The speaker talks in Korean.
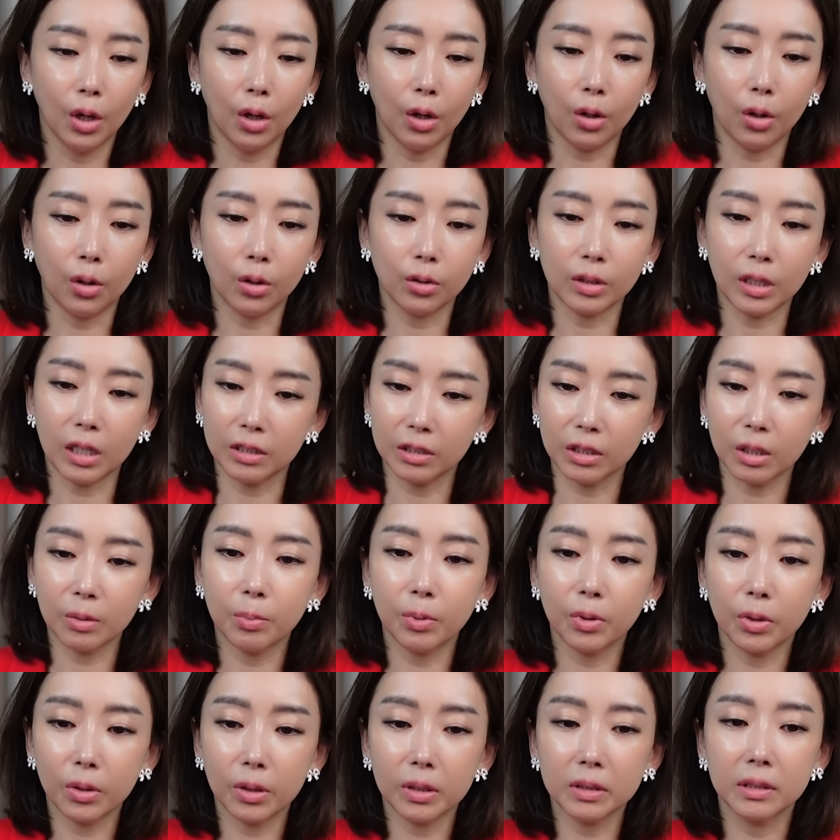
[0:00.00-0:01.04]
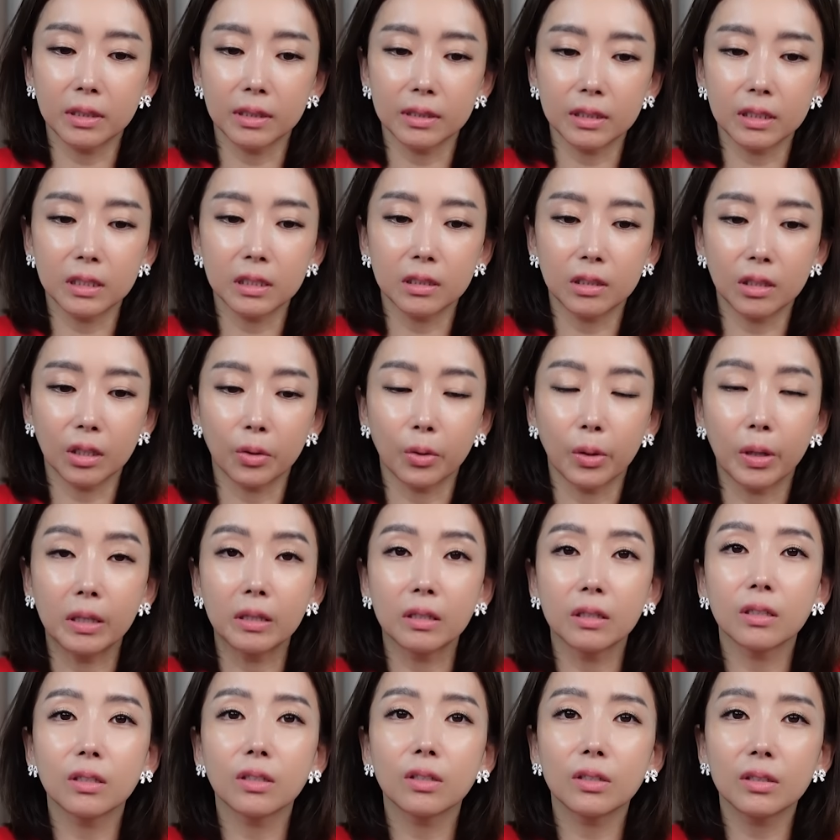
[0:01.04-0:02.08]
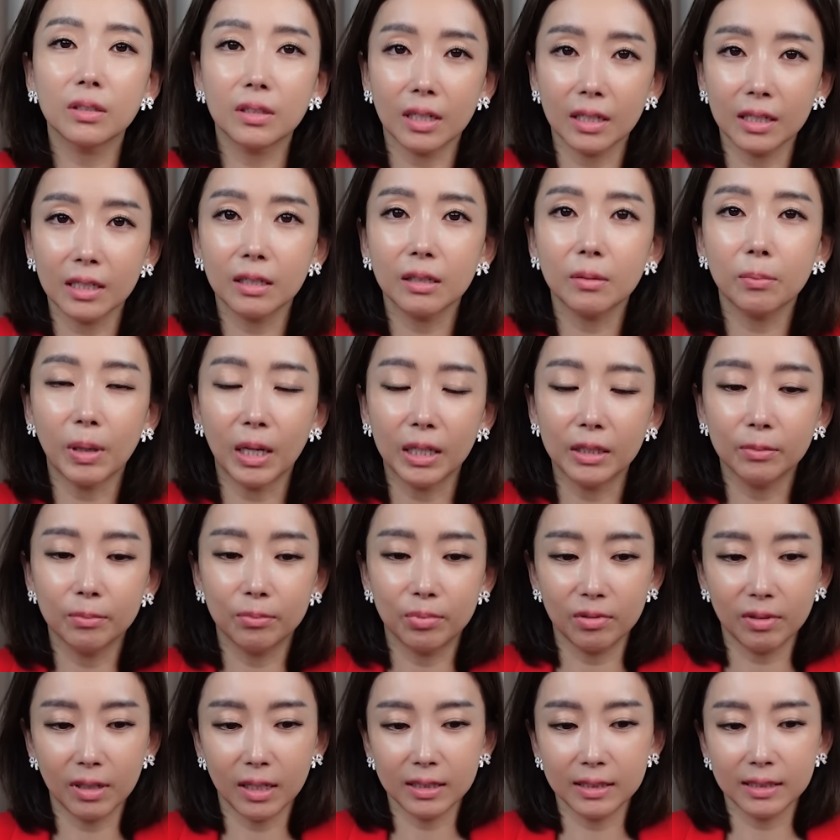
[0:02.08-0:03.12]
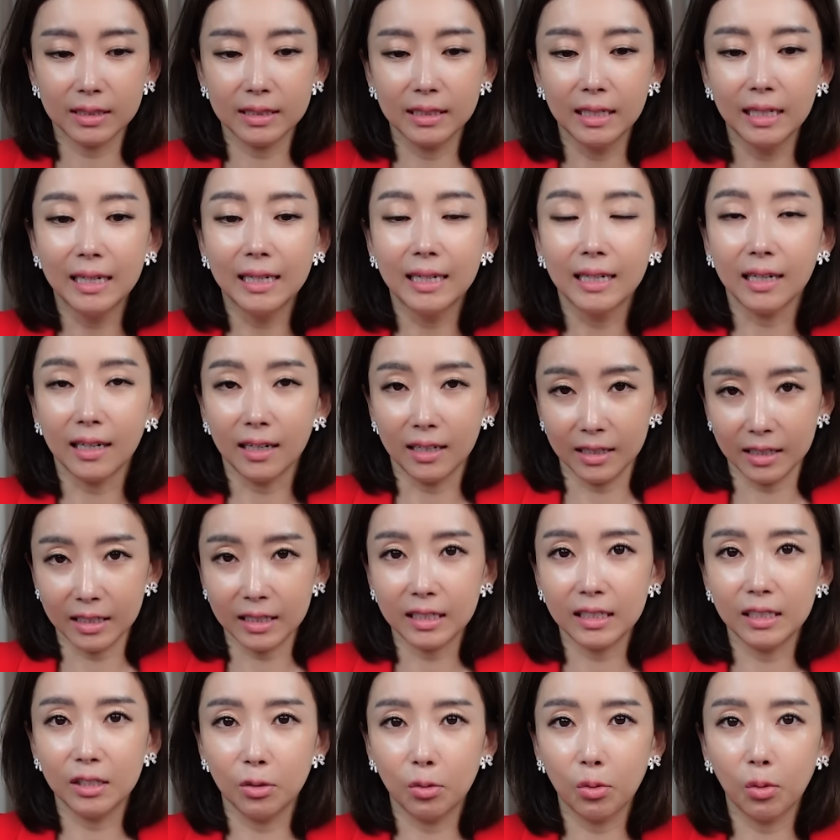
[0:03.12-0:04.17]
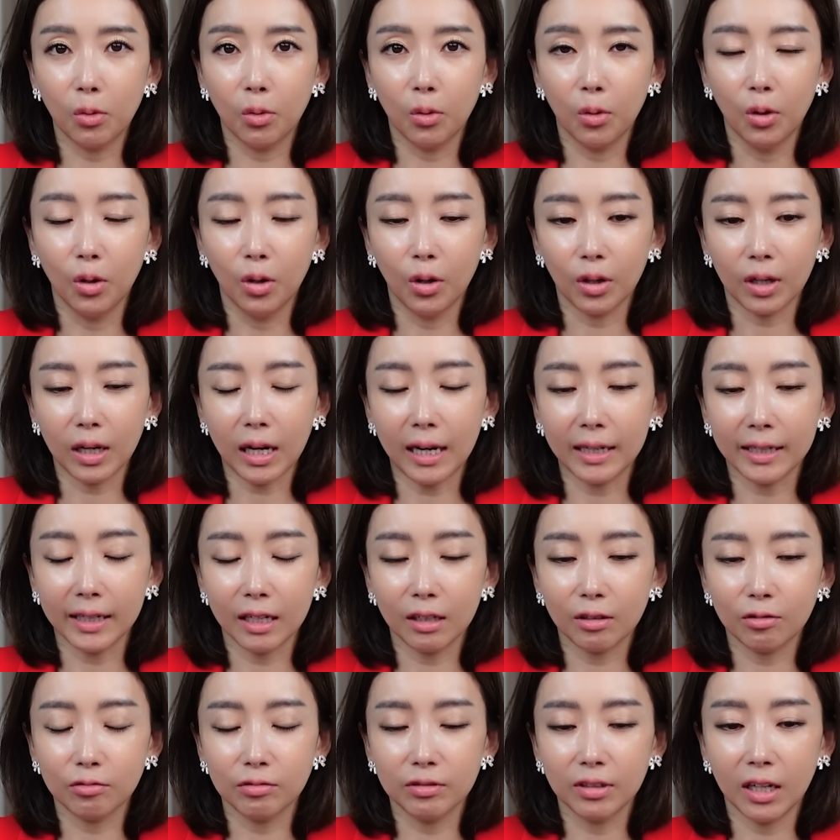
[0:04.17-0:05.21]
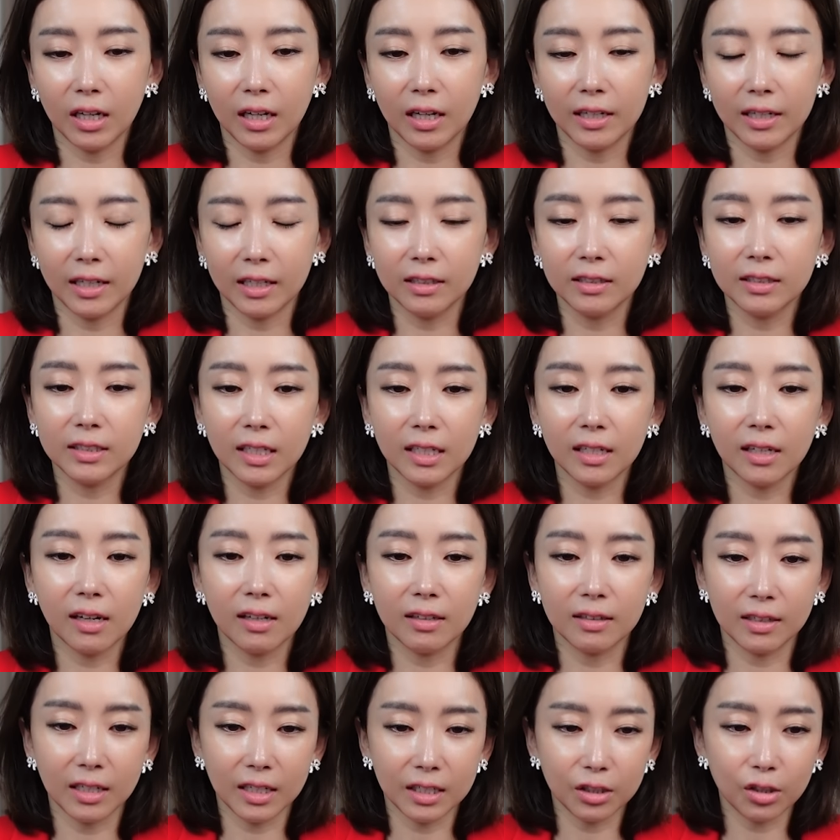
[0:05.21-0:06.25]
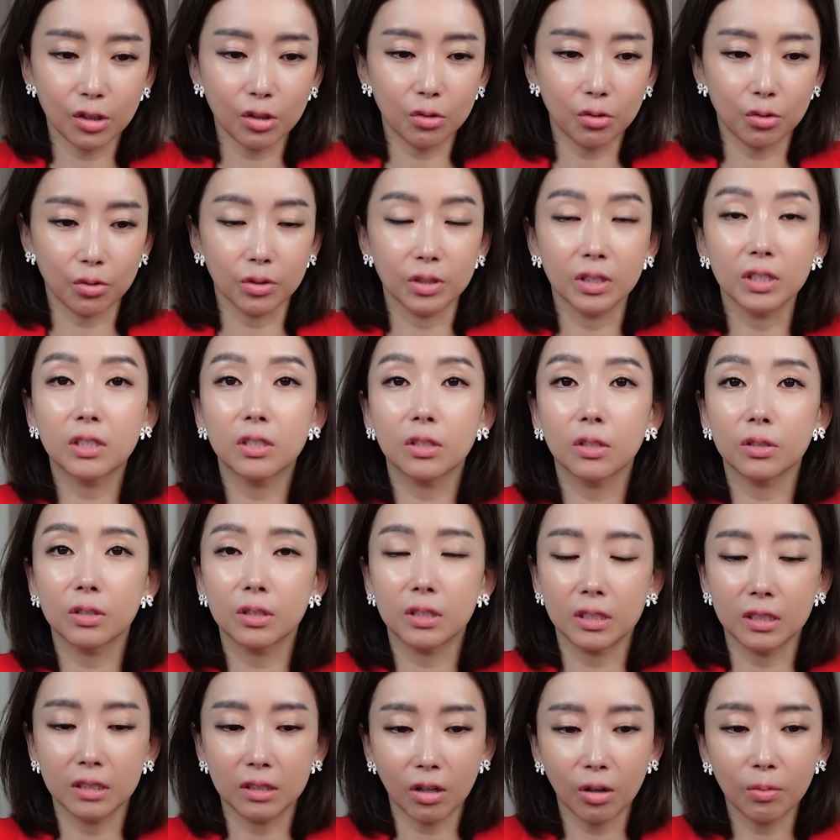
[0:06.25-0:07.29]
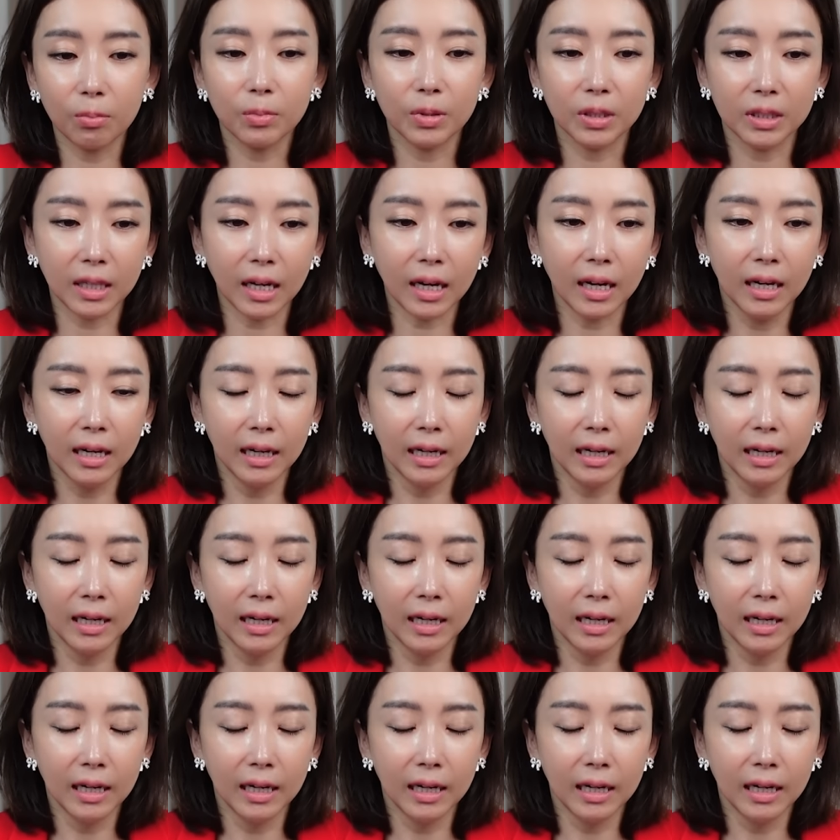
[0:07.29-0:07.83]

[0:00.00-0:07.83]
어, 당대표가 됐을 때 굉장히 많은 분란을 어, 일고 가겠구나라는 생각을 하실 수 있었을 겁니다.